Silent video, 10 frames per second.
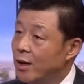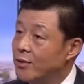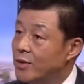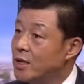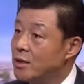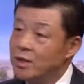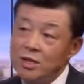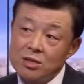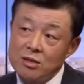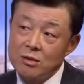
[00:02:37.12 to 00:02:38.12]
Và nó cũng không
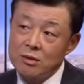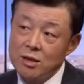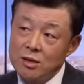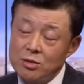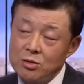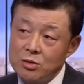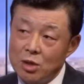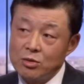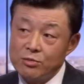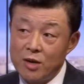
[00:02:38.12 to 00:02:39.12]
xa rời cách
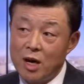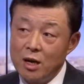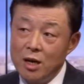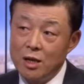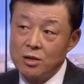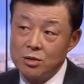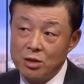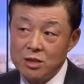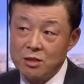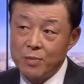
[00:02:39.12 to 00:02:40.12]
thực hành thông thường nào
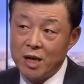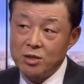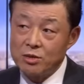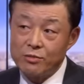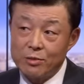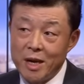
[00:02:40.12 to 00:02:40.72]
cả.